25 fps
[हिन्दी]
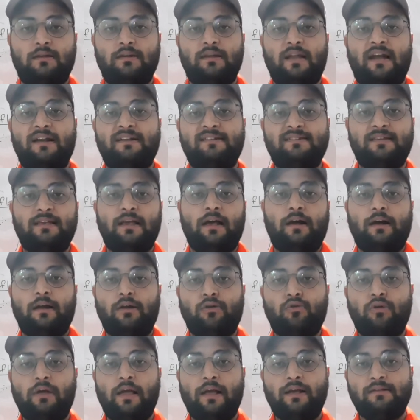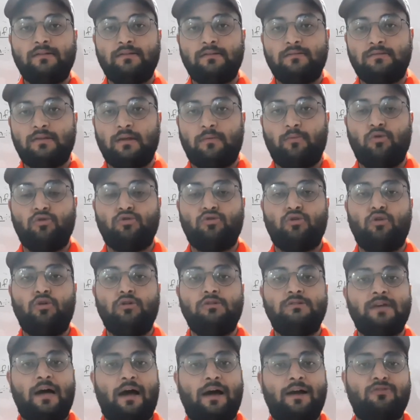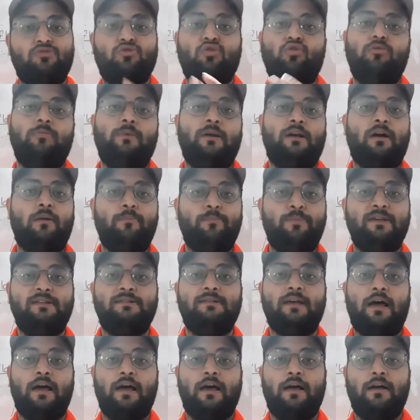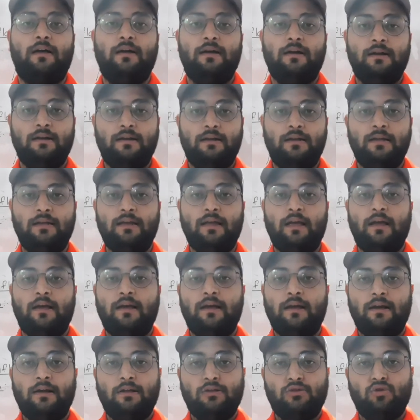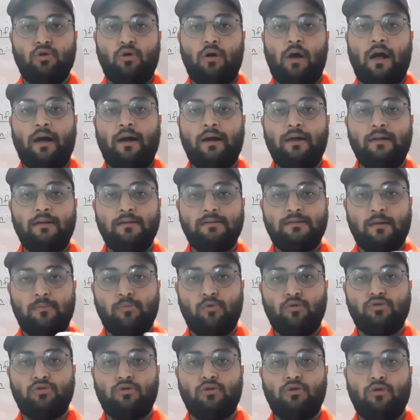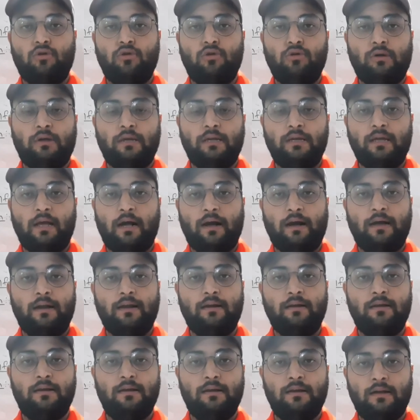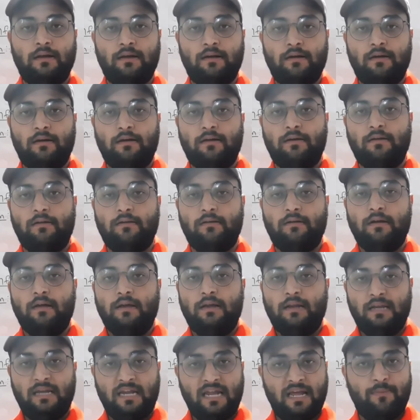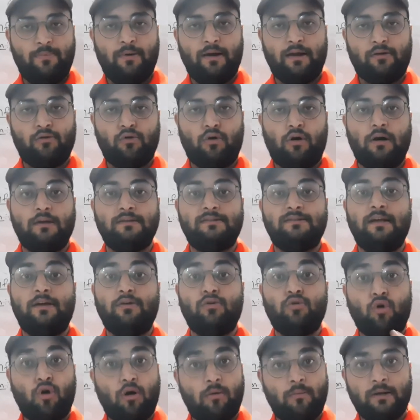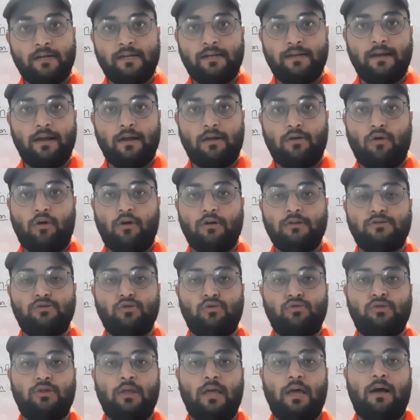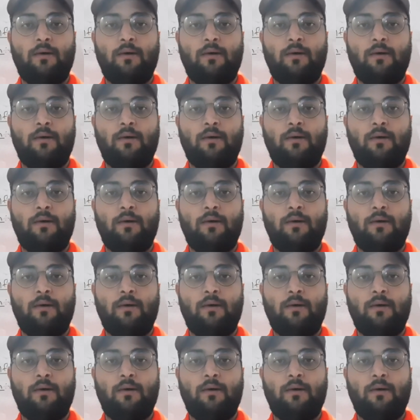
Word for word: लेट से अगर कोई एक सपोज करो चार सौ रुपये का पिज़्ज़ा है ठीक है तो अगर सपोज करो कि अगर लेबर कॉस्ट है रॉ मटेरियल कॉस्ट होती है